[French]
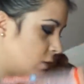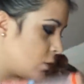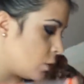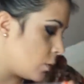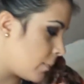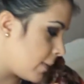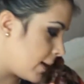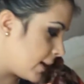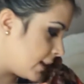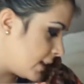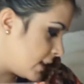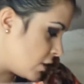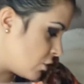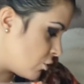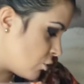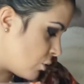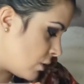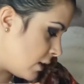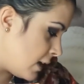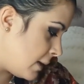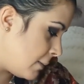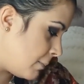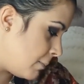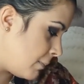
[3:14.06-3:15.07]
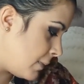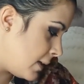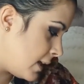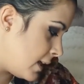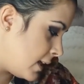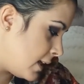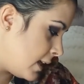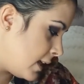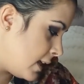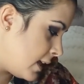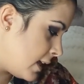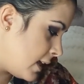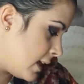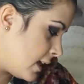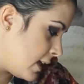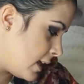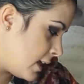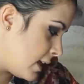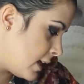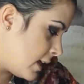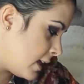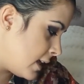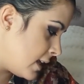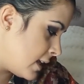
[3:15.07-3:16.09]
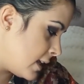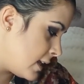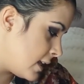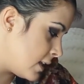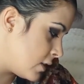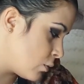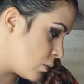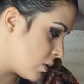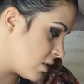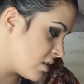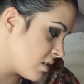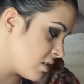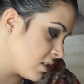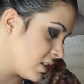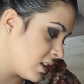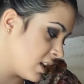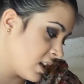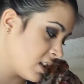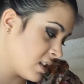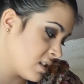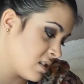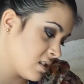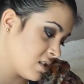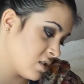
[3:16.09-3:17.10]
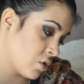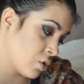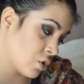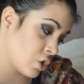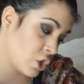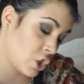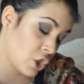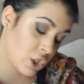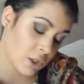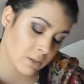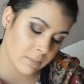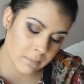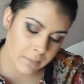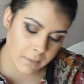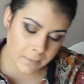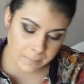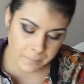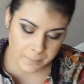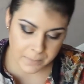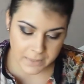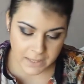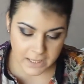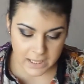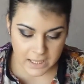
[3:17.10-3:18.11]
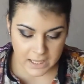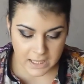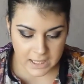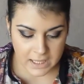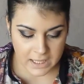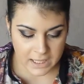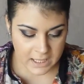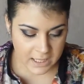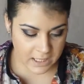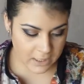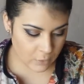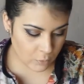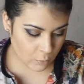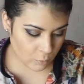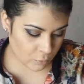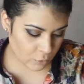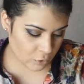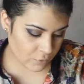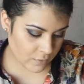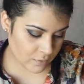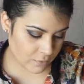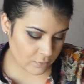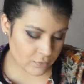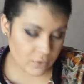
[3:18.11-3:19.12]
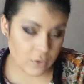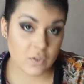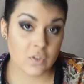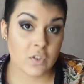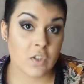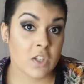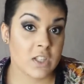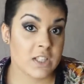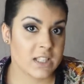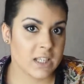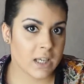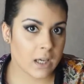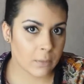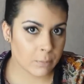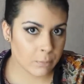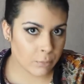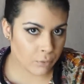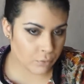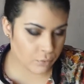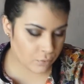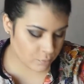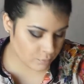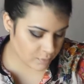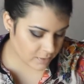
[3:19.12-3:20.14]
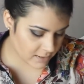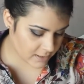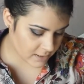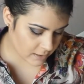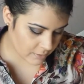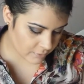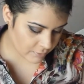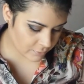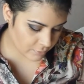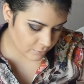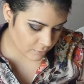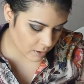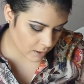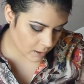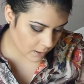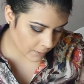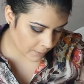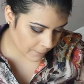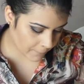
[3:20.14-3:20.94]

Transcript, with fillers: Le paquet, je l'ai payé 75 centimes. Et donc, je vais vous en sortir un pour que vous puissiez voir.